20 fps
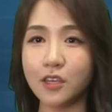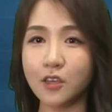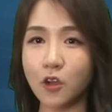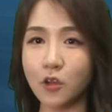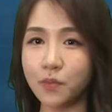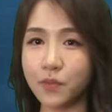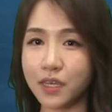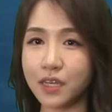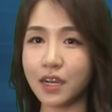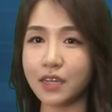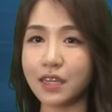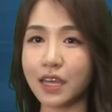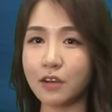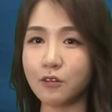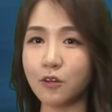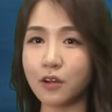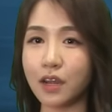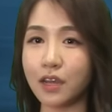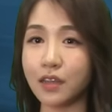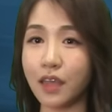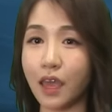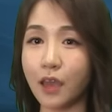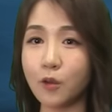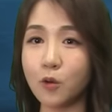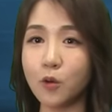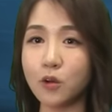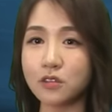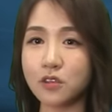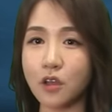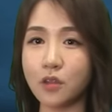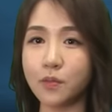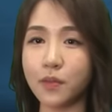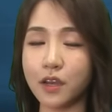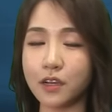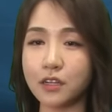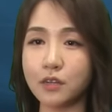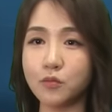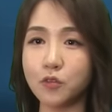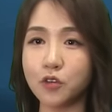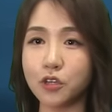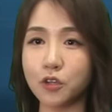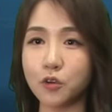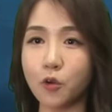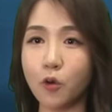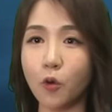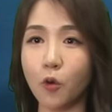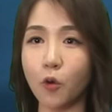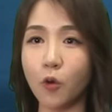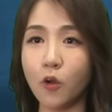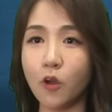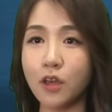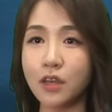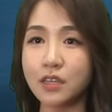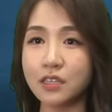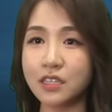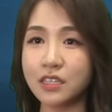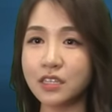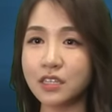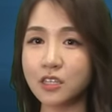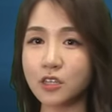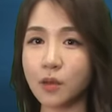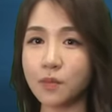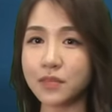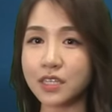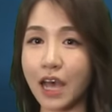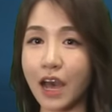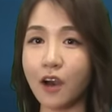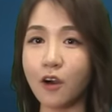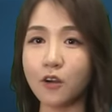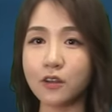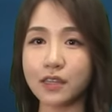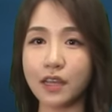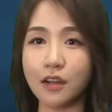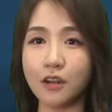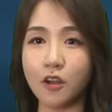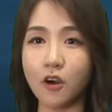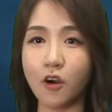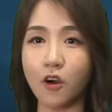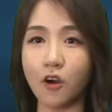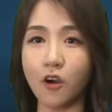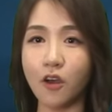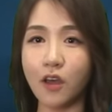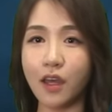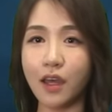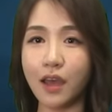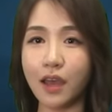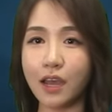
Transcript: 연비가 탁월한 에코 선박을 무기로 칠점사억 달러,